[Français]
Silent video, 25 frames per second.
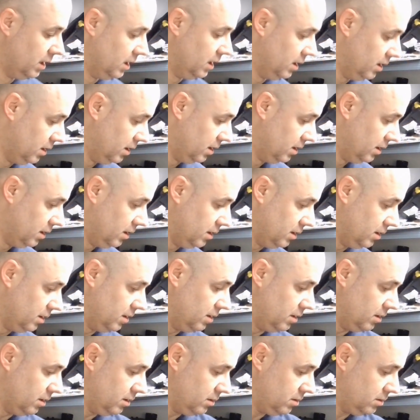
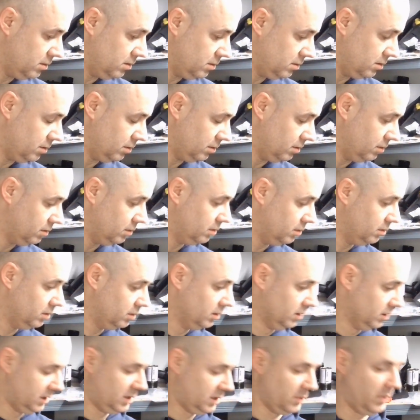
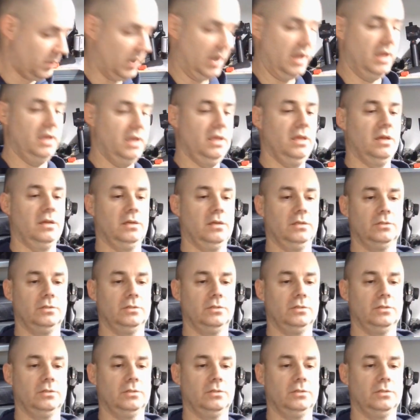c'est pareil,